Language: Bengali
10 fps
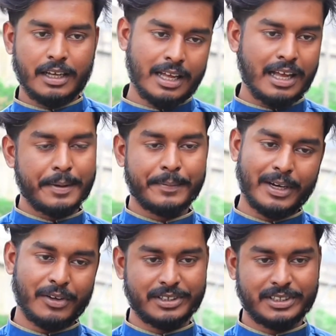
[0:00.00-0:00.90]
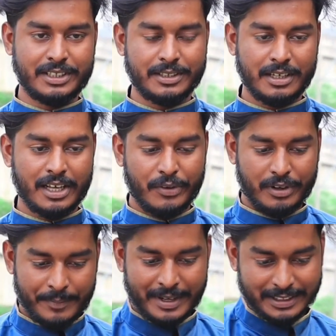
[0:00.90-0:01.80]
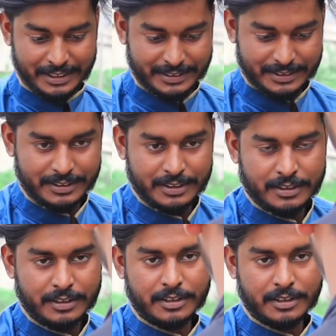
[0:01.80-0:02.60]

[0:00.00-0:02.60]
হ্যাঁ আমি ভালো আছি হ্যালো আমি রাজেশ